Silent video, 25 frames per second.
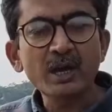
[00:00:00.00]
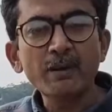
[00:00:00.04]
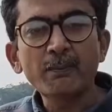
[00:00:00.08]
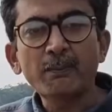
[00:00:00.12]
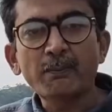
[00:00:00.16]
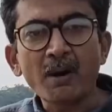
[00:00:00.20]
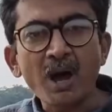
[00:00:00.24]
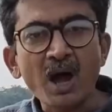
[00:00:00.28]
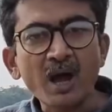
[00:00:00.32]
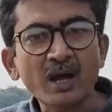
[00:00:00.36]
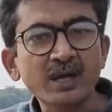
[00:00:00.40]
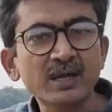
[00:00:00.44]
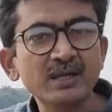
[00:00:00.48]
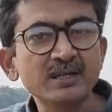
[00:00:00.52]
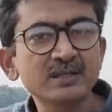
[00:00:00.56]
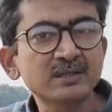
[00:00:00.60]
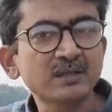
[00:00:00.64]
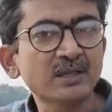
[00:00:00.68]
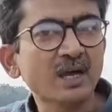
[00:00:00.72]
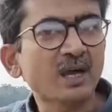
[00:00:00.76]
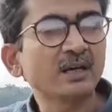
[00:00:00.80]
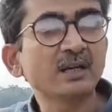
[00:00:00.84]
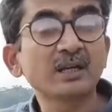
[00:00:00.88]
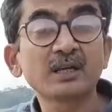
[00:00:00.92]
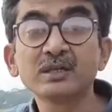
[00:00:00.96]
हैं
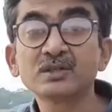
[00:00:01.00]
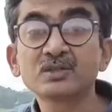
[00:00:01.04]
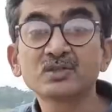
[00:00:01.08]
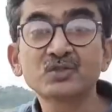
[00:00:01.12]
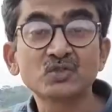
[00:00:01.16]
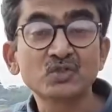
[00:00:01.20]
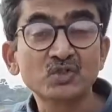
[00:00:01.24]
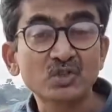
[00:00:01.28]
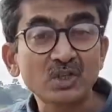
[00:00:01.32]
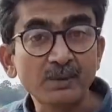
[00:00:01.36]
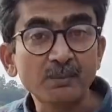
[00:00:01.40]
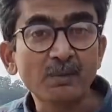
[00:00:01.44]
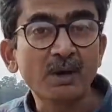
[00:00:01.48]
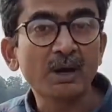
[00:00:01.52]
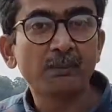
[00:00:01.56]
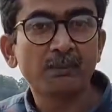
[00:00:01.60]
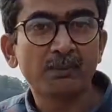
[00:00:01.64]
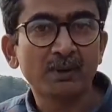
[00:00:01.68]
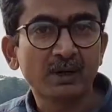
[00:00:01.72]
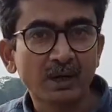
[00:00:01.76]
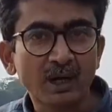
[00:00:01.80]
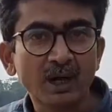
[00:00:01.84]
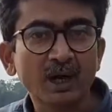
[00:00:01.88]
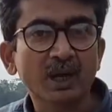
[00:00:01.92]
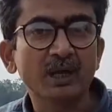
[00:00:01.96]
पाकिस्तान की सीमा
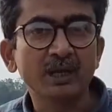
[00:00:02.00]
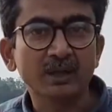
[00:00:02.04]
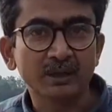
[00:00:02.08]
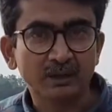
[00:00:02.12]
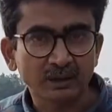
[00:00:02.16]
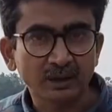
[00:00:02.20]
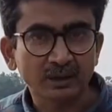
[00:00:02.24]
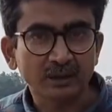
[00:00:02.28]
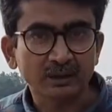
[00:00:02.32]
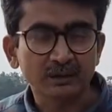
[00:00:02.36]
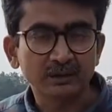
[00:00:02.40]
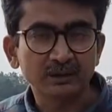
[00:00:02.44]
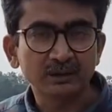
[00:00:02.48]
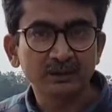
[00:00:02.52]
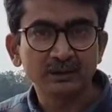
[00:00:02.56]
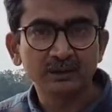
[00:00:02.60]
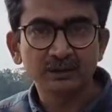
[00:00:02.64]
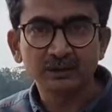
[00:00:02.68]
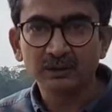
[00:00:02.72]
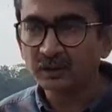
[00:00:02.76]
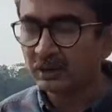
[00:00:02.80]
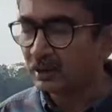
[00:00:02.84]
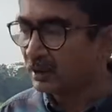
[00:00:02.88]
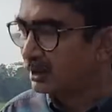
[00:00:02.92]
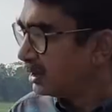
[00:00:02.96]
पर आखिर
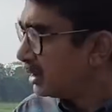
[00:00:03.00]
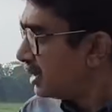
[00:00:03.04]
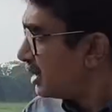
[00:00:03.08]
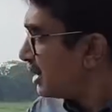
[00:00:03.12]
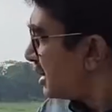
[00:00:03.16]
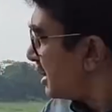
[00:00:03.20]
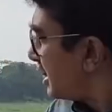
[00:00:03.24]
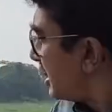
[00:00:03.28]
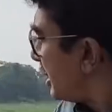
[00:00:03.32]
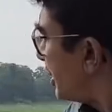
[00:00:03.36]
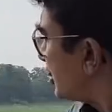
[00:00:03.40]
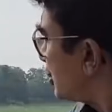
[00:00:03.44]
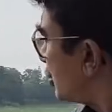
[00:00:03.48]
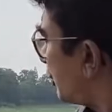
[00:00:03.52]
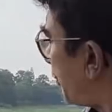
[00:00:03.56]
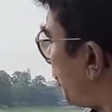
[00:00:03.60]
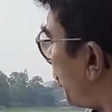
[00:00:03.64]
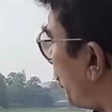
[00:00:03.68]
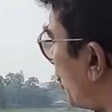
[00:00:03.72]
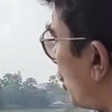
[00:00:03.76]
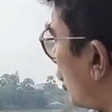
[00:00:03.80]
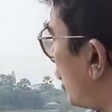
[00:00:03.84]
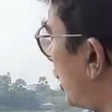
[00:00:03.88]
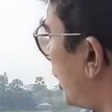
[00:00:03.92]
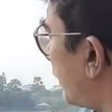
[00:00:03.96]
तक ये जो
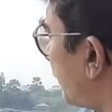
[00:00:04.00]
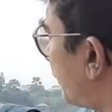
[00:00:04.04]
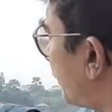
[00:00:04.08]
पुल